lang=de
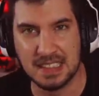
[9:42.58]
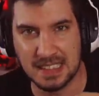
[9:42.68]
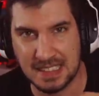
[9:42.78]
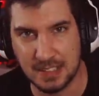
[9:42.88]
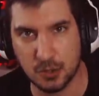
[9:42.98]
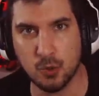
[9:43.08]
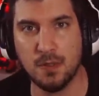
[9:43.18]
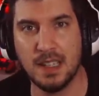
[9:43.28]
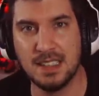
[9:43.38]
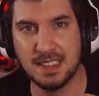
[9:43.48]
das geht
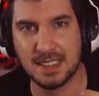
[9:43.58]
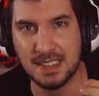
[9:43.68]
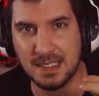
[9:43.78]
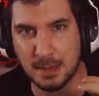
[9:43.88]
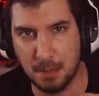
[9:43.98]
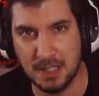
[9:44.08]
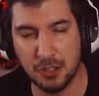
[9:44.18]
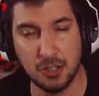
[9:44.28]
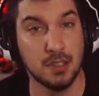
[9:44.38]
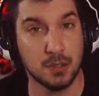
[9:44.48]
so weit, dass diese
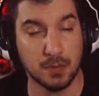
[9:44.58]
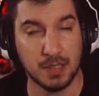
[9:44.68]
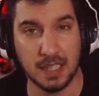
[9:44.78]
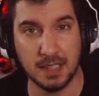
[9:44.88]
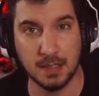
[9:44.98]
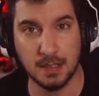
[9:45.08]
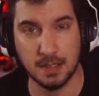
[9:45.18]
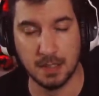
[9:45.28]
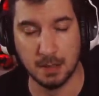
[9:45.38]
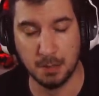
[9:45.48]
Menschen, so wie die
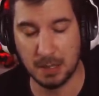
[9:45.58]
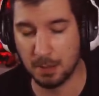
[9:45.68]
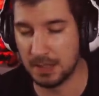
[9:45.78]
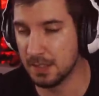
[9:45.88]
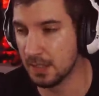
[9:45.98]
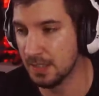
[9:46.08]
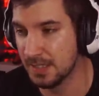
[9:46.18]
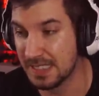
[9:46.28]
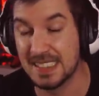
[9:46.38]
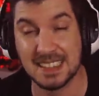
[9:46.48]
eine äh,
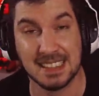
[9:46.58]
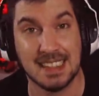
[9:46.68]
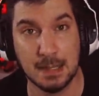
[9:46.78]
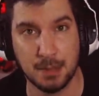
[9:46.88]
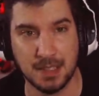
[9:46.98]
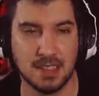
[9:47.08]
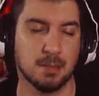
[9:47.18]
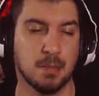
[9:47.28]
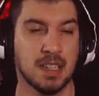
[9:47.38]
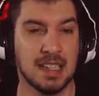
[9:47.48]
Mitarbeiterin, sich das Leben
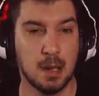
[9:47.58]
nehmen.